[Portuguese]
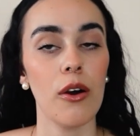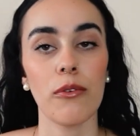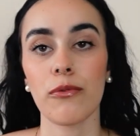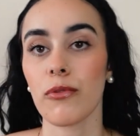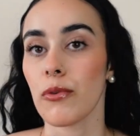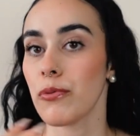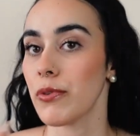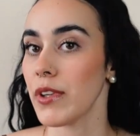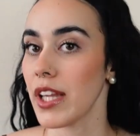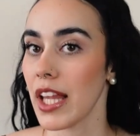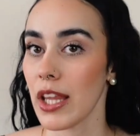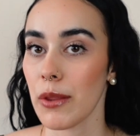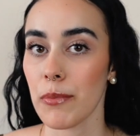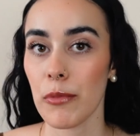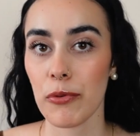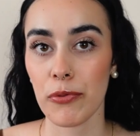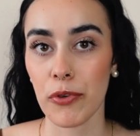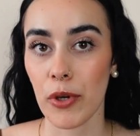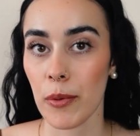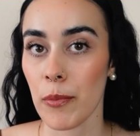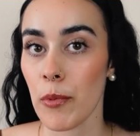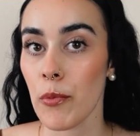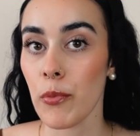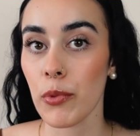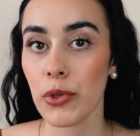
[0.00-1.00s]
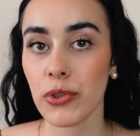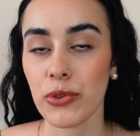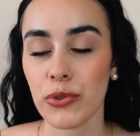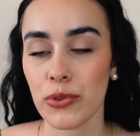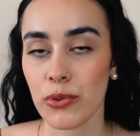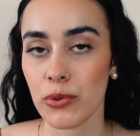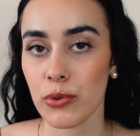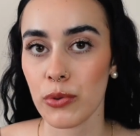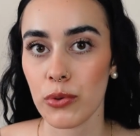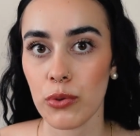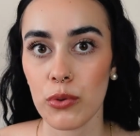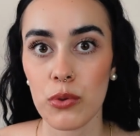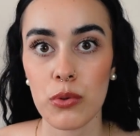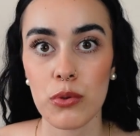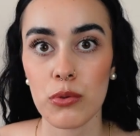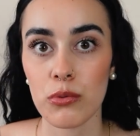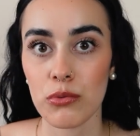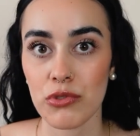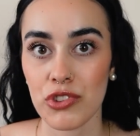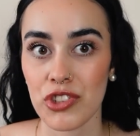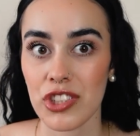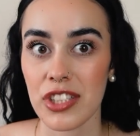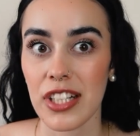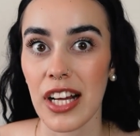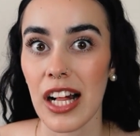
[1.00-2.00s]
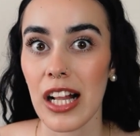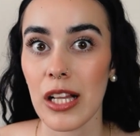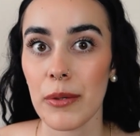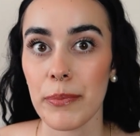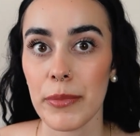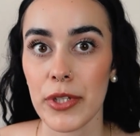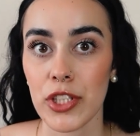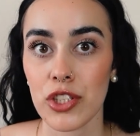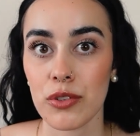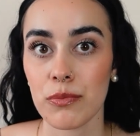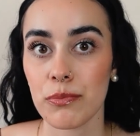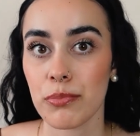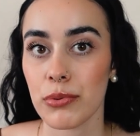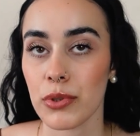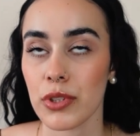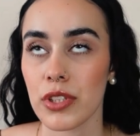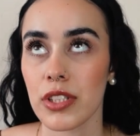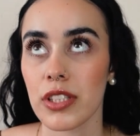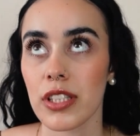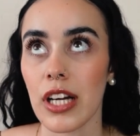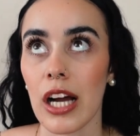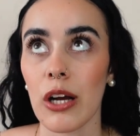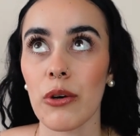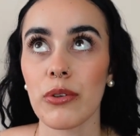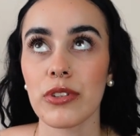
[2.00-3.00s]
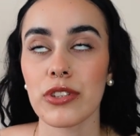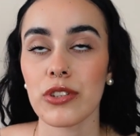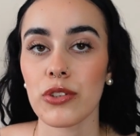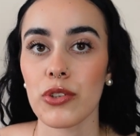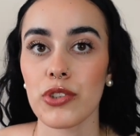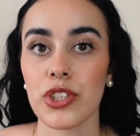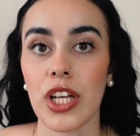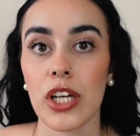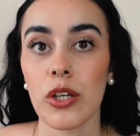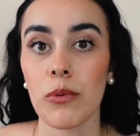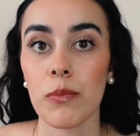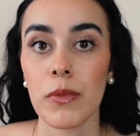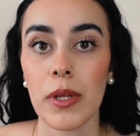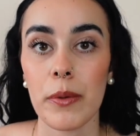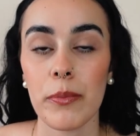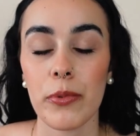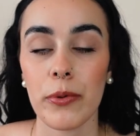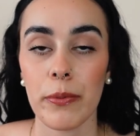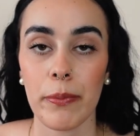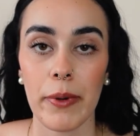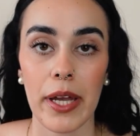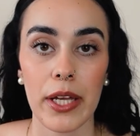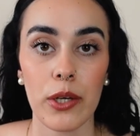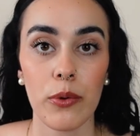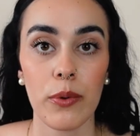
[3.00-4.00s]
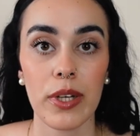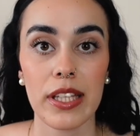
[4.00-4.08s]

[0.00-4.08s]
Vou falar de uma forma muito geral mesmo, porque há coisas que eu já não me lembro bem.